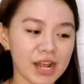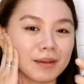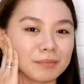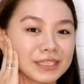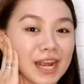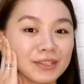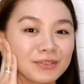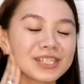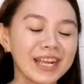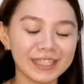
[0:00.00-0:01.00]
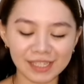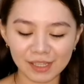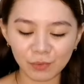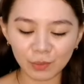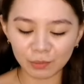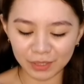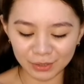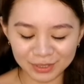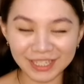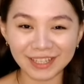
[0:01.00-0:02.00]
siya masyadong shiny, we will be
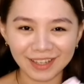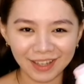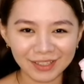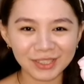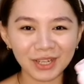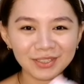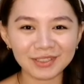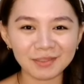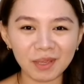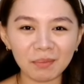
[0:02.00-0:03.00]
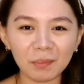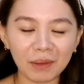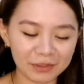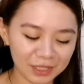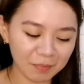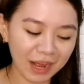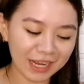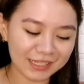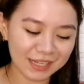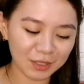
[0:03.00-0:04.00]
using Johnson's Baby Powder
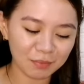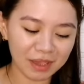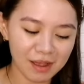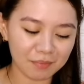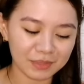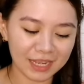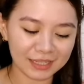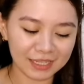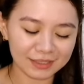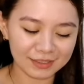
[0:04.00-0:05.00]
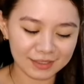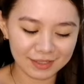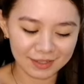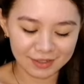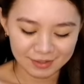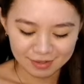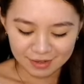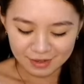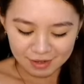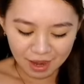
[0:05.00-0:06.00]
para iset yung makeup natin.
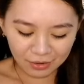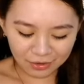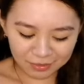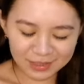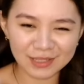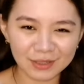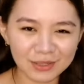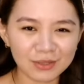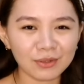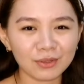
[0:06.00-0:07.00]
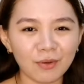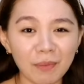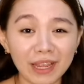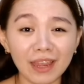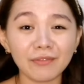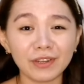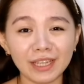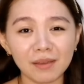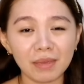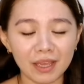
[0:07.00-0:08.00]
Ako, mas gusto ko to pag
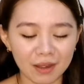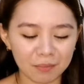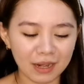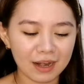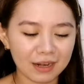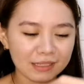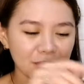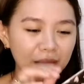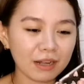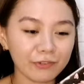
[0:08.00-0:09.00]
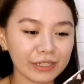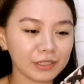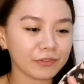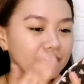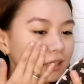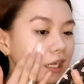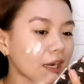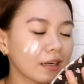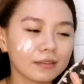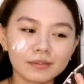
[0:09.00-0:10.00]
everyday makeup lang. Kasi para fresh-fresh
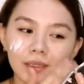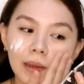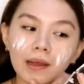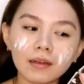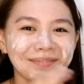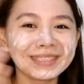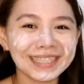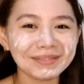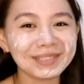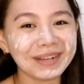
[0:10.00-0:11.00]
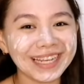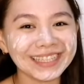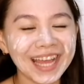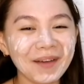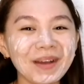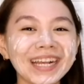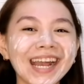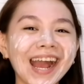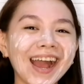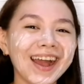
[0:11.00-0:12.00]
lang, di ba? Minsan mas maganda
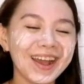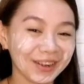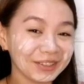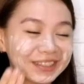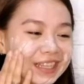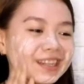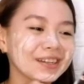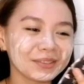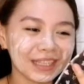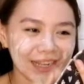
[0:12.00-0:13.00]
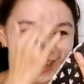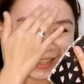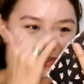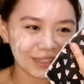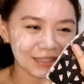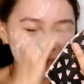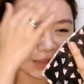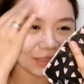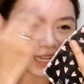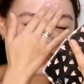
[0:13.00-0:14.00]
pag uh, konti lang yung nilagay nyo. Kasi
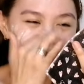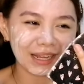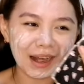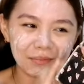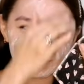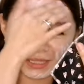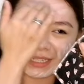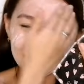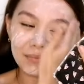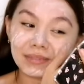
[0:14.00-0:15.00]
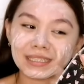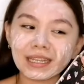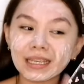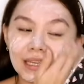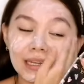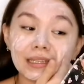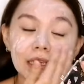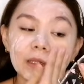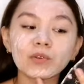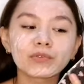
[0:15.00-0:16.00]
pag masyadong marami, minsan mas
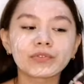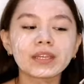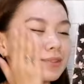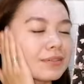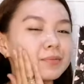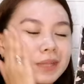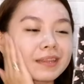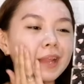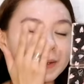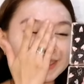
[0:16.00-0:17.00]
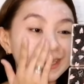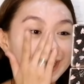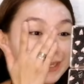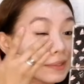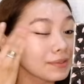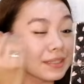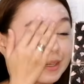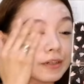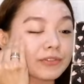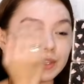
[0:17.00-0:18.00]
nag-i-irritate yung face. So, blend lang ulit natin
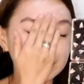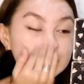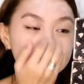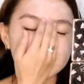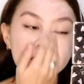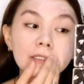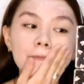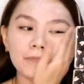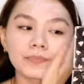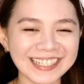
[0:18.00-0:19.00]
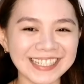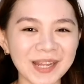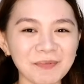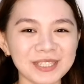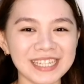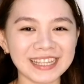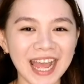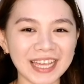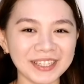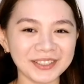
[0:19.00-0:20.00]
using our fingers. Tapos na
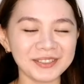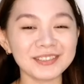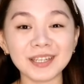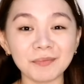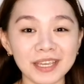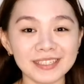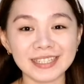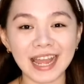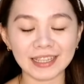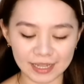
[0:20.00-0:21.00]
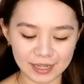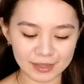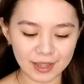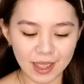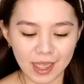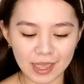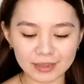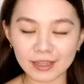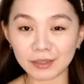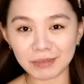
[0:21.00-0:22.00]
tayo dun sa base natin.
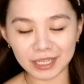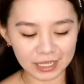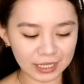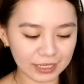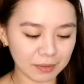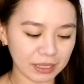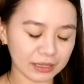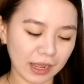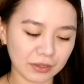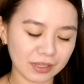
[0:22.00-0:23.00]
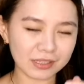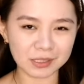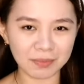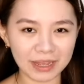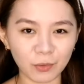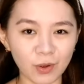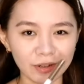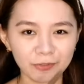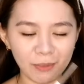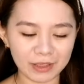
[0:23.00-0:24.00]
And ngayon makikilay naman tayo. This is my
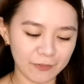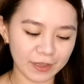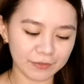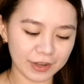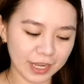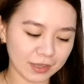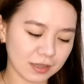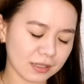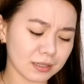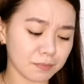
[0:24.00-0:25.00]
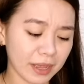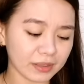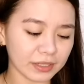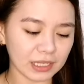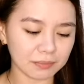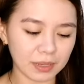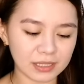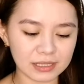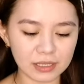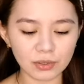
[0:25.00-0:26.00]
one of my favorite. This is better than
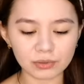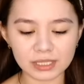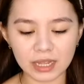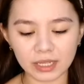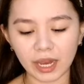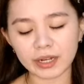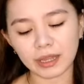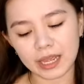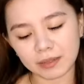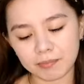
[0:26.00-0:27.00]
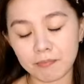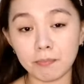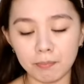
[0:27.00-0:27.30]
basic. Yung sa Caroline